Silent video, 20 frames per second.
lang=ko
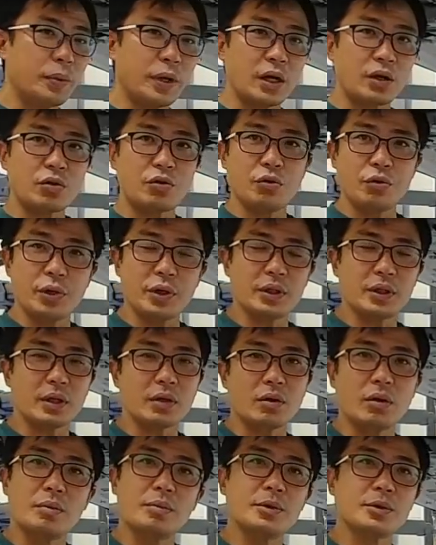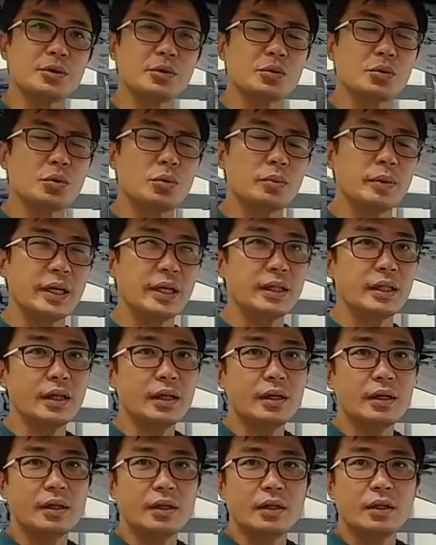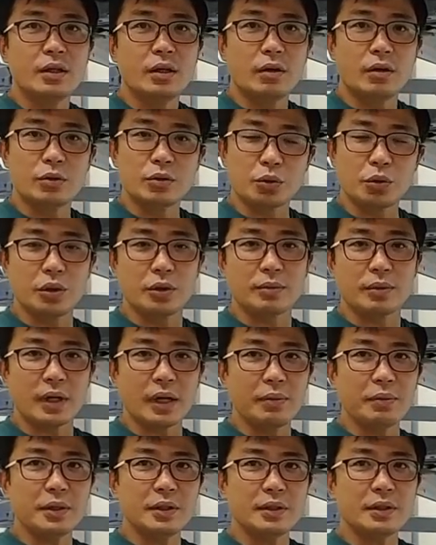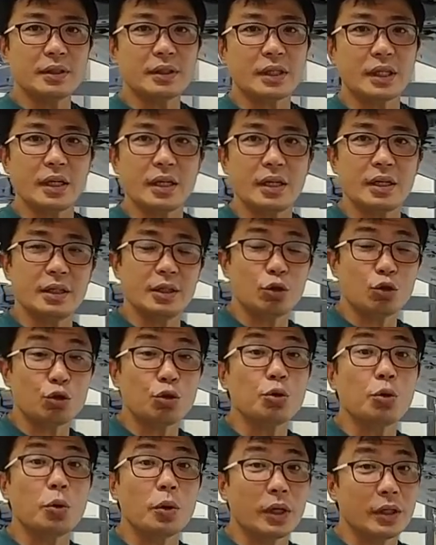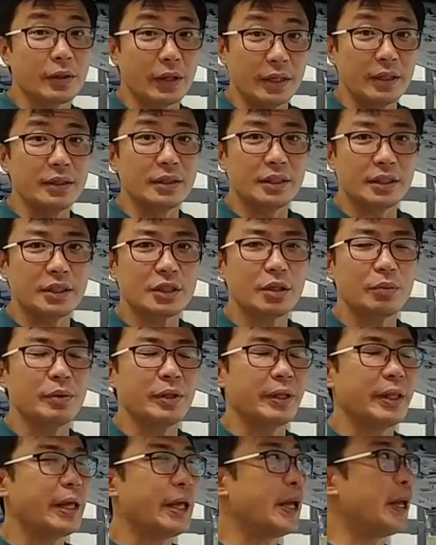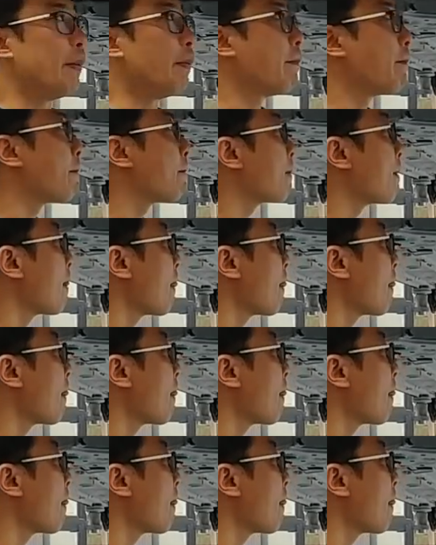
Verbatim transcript: 바퀴 휀다 커버 정도만 조립을 하면은 차량이 출고가 되는 시점인데,